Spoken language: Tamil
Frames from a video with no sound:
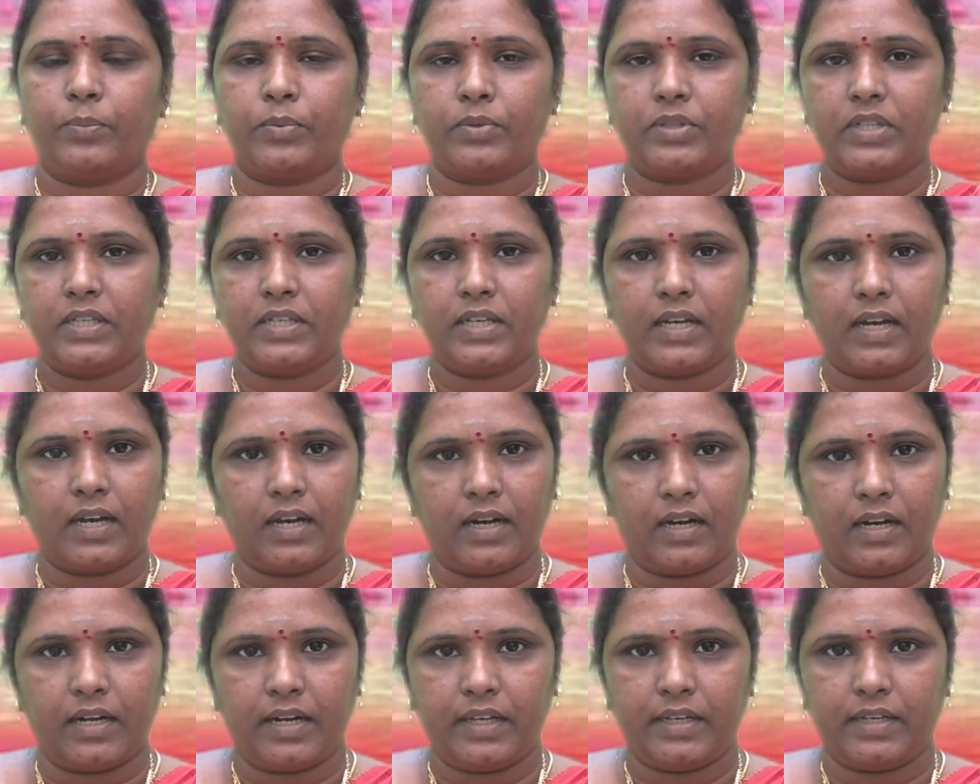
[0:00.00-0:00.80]
புதிய
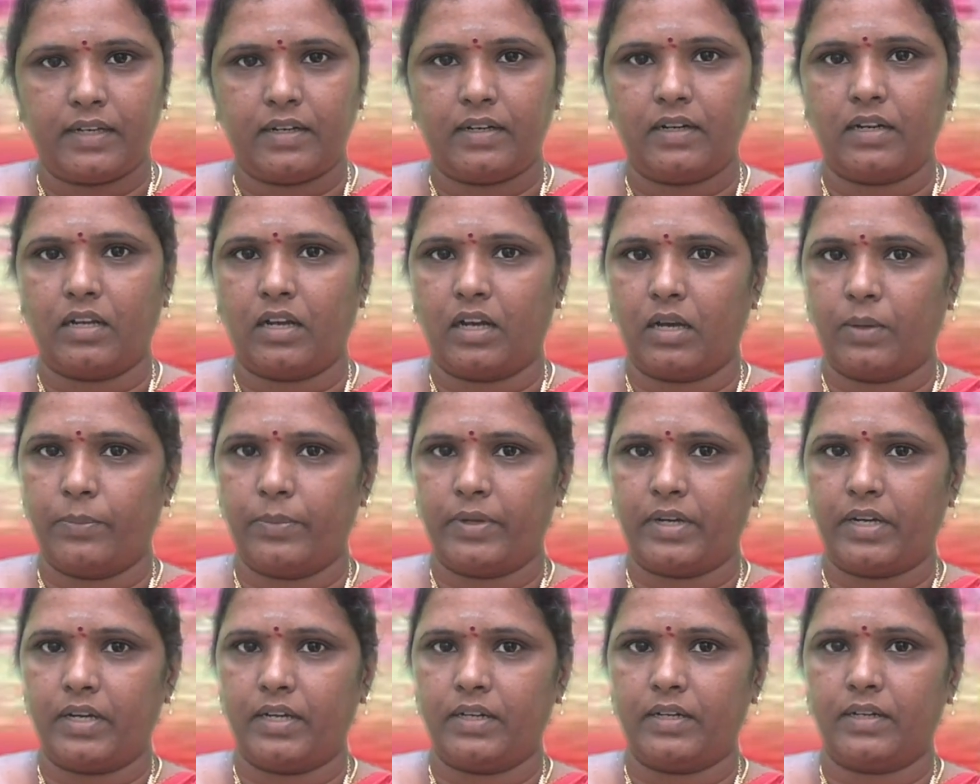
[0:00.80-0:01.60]
ஆடைகள்
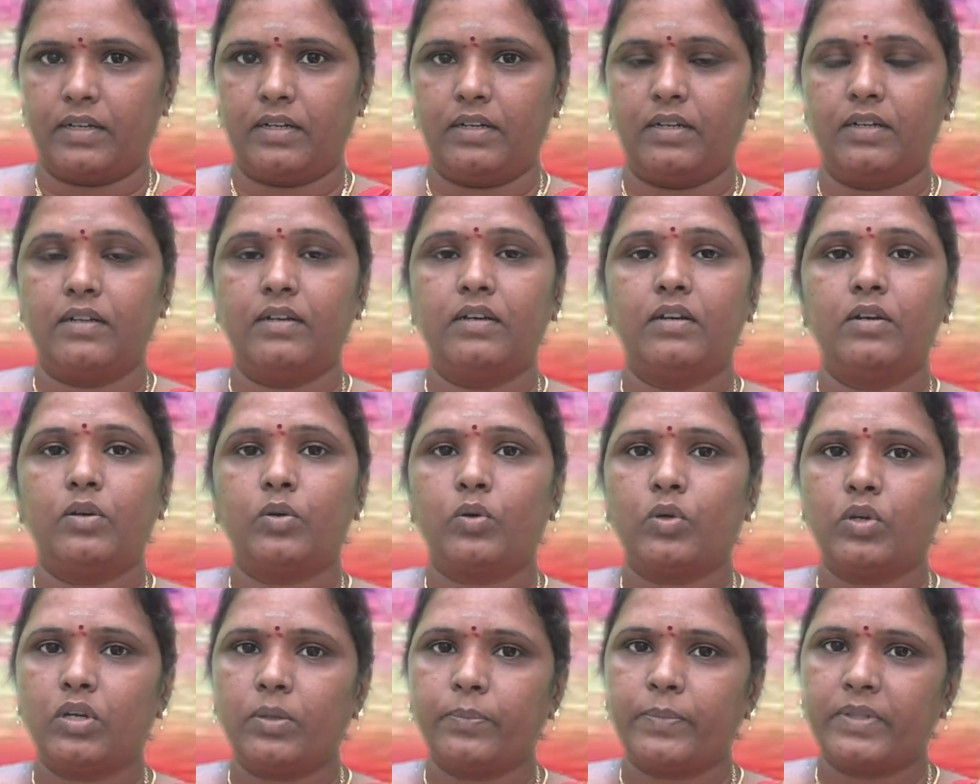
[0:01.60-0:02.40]
ஆபரணங்கள்
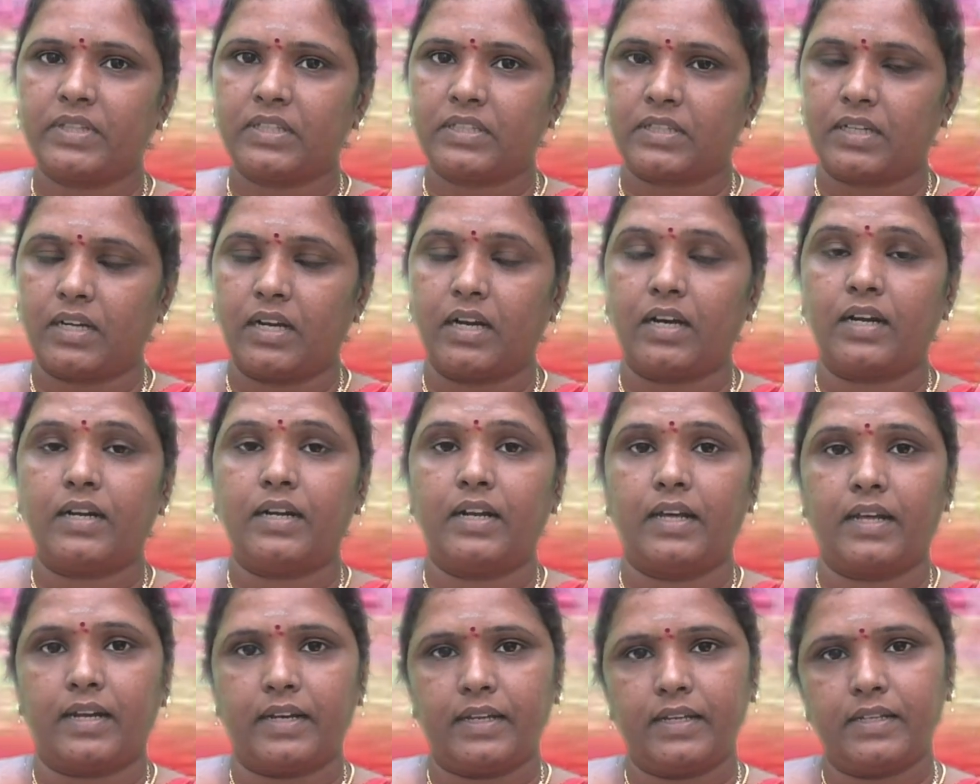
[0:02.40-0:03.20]
குடும்பத்திற்காக
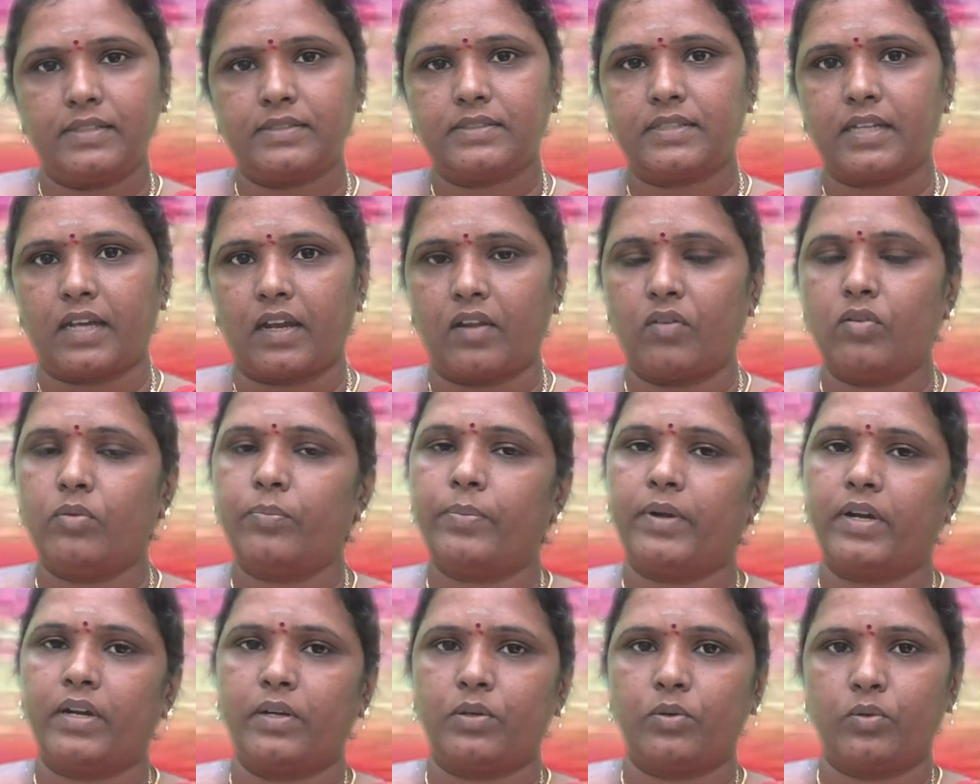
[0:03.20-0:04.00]
நிறைய செலவு
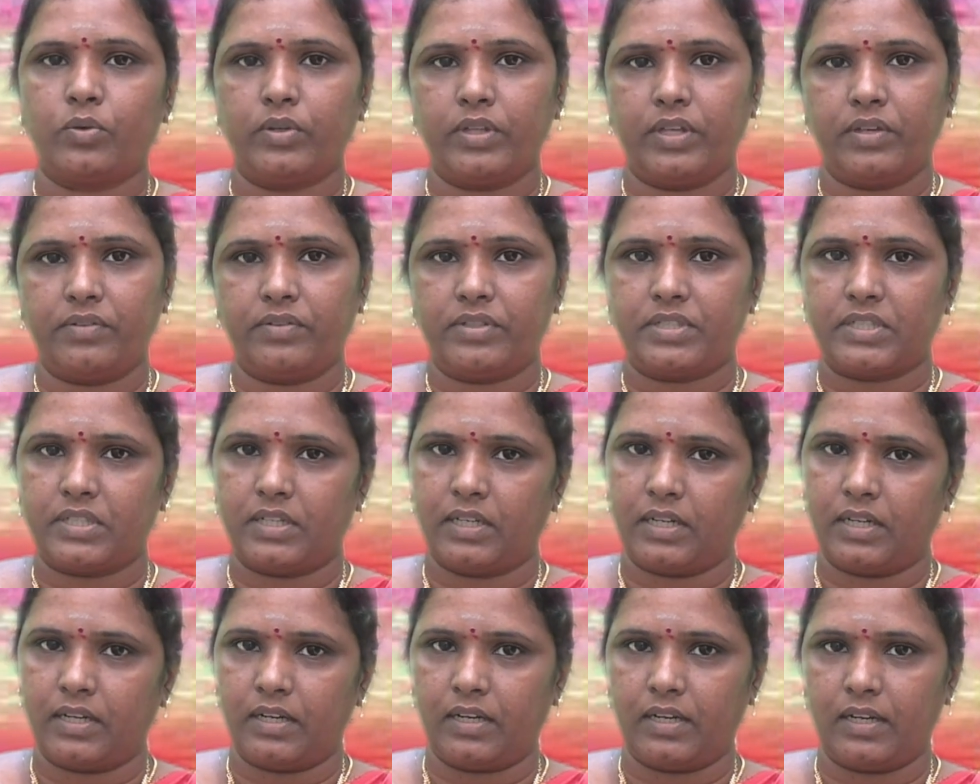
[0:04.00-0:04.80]
பண்ணக்கூடிய
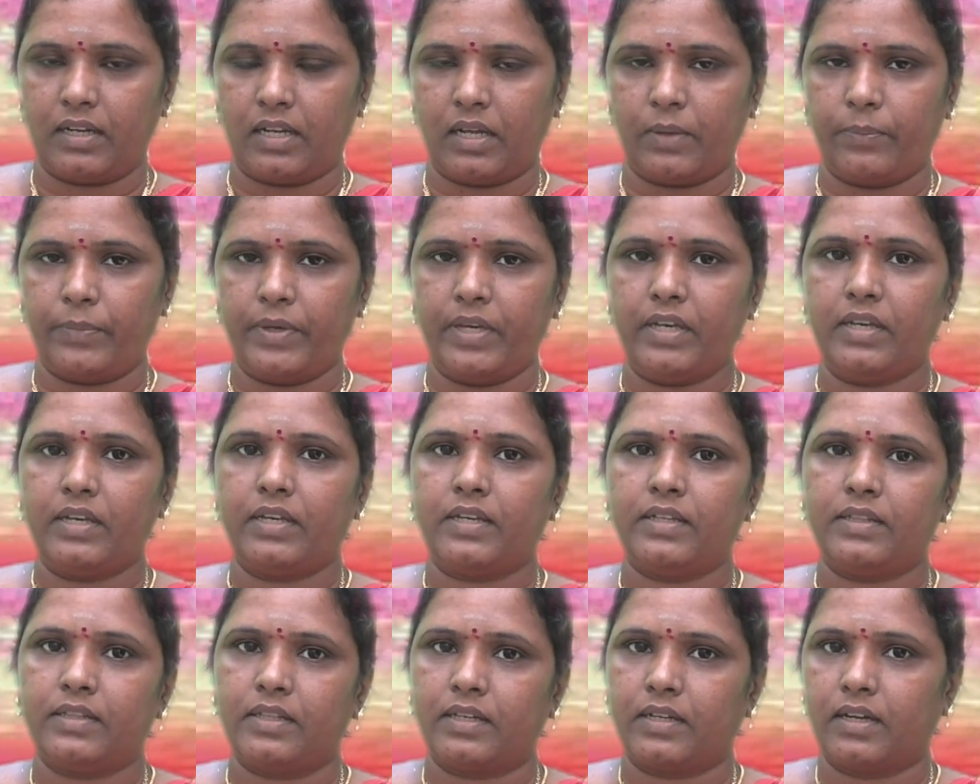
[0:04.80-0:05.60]
விஷயங்கள் எல்லாமே
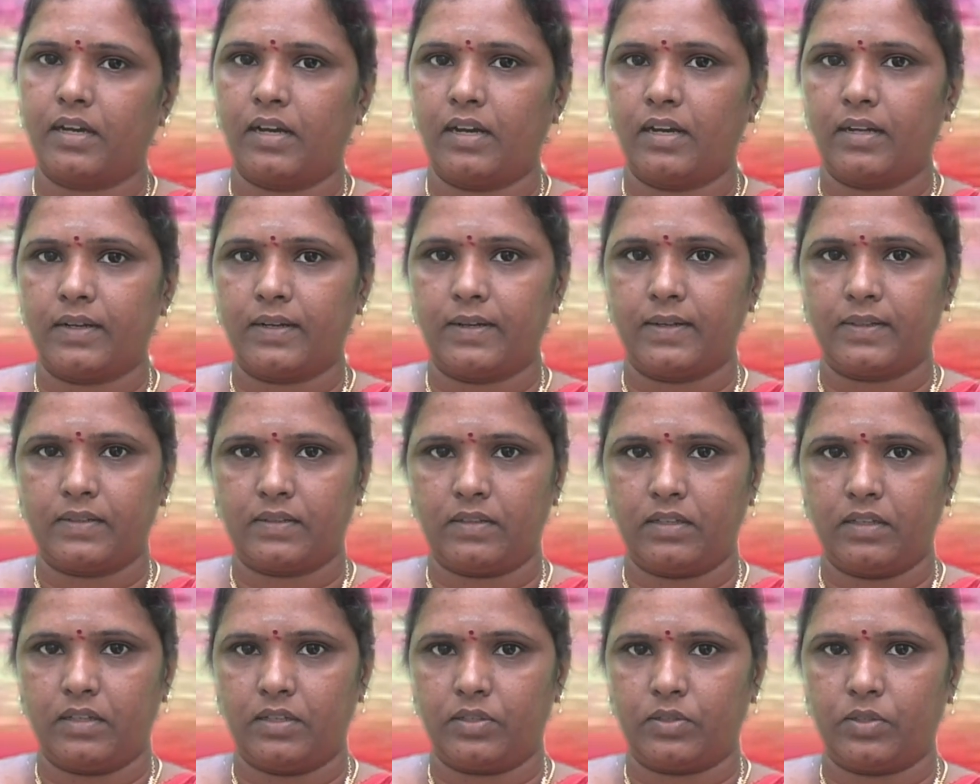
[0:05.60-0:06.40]
இந்த
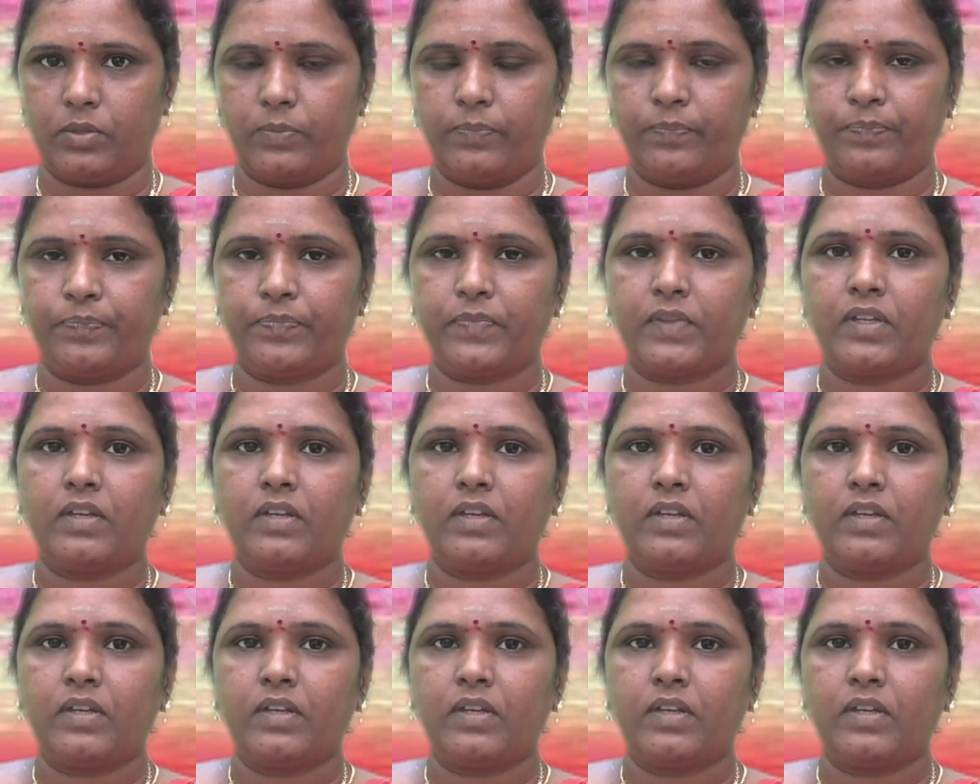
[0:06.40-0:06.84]
காலகட்டத்தில் இருக்கும்